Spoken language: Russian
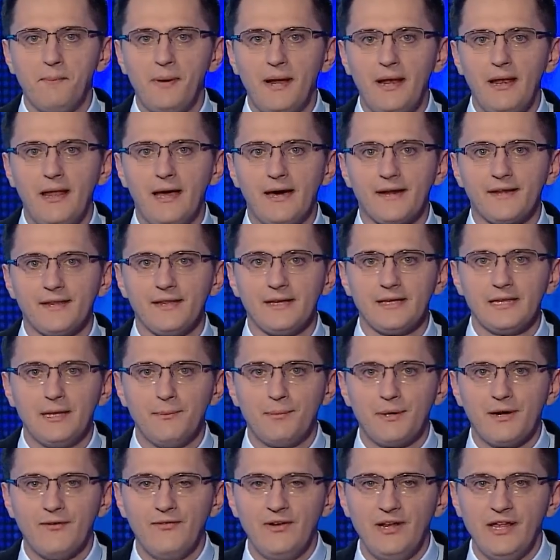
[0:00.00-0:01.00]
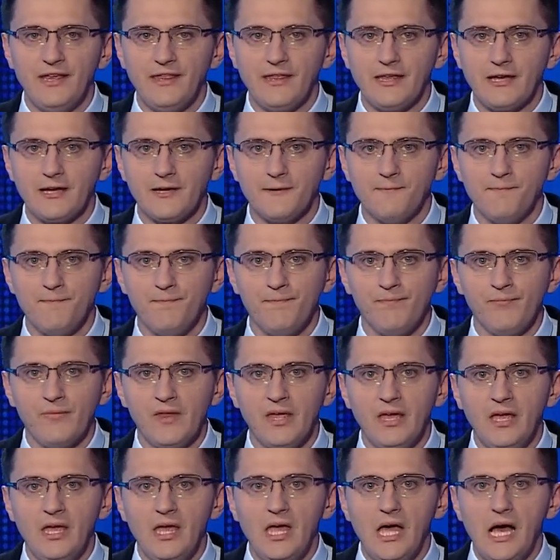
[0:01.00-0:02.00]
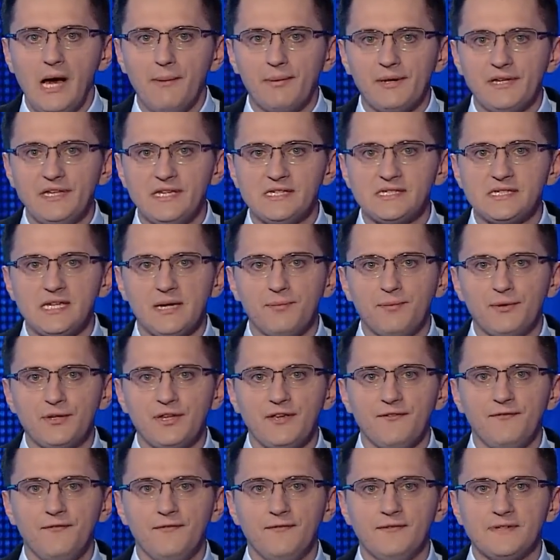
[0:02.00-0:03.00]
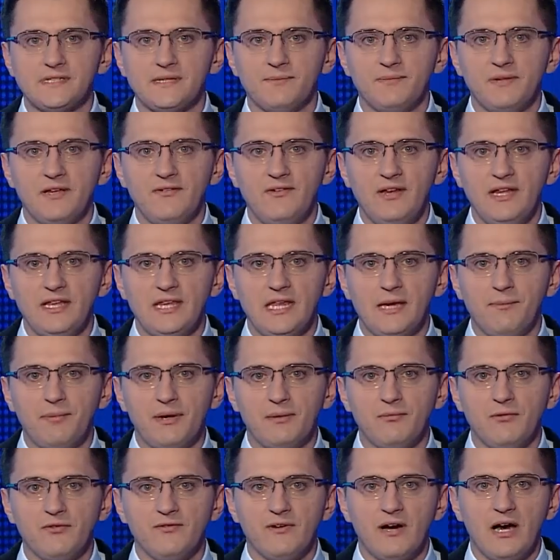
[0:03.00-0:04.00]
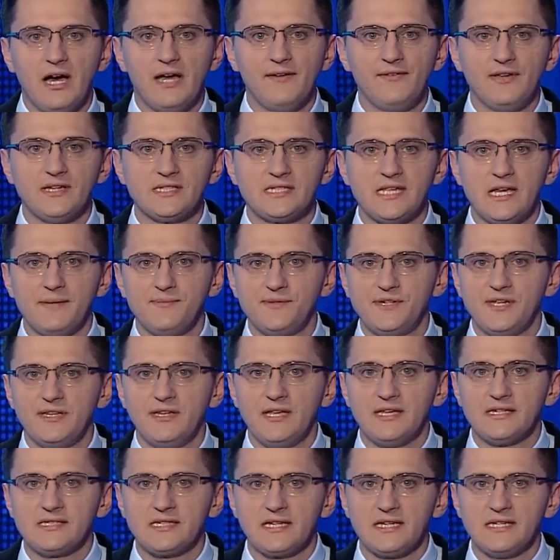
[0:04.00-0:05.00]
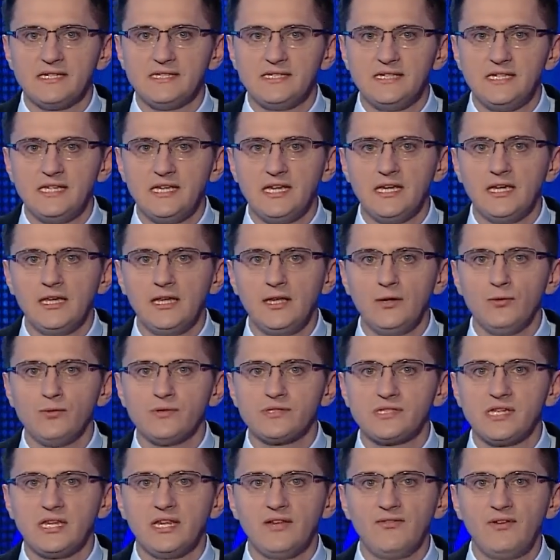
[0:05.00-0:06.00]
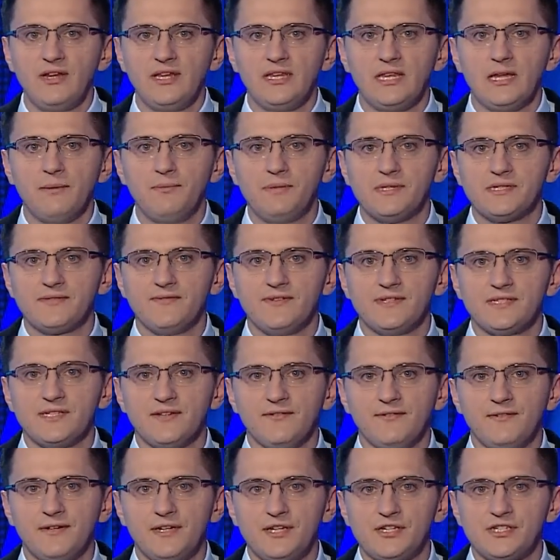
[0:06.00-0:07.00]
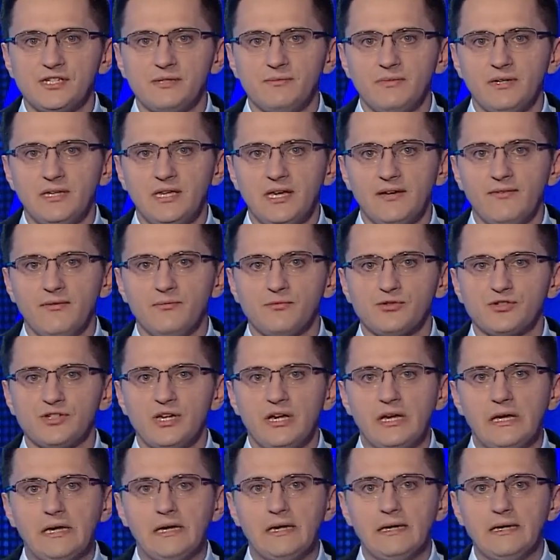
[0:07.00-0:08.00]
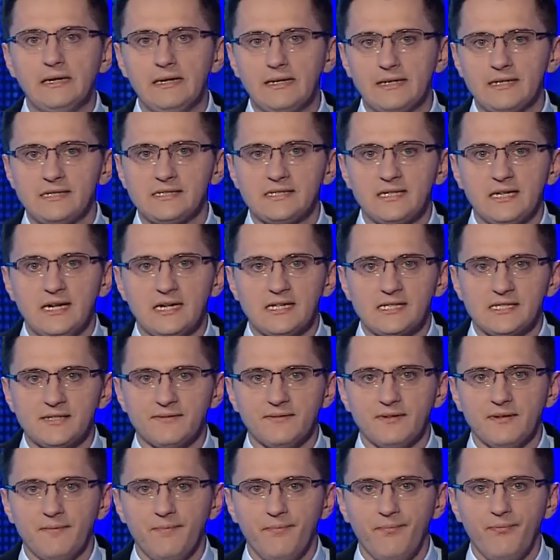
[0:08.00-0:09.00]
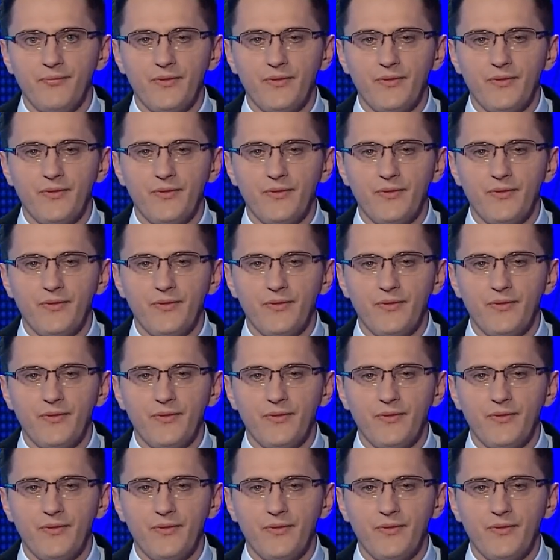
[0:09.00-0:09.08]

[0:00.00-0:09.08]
полярных направлениях. О протестах против возобновления прямого авиасообщения с Россией и установления безвизового режима я вам уже рассказывал.